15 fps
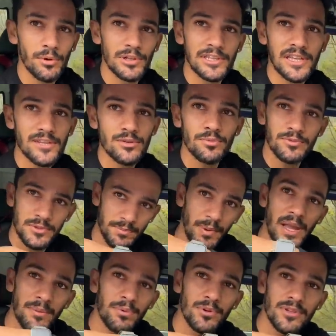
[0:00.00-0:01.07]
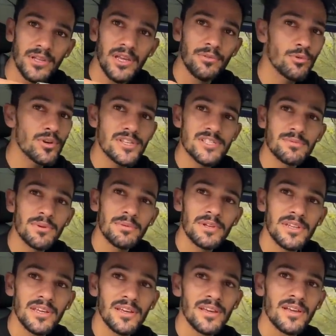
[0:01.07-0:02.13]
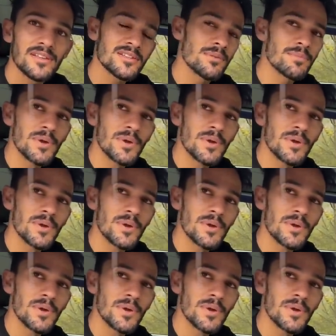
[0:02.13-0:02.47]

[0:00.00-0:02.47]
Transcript: बोलते हैं जो पाइप हम्म। होती है वो हाँ। किसी में भी नहीं है सब में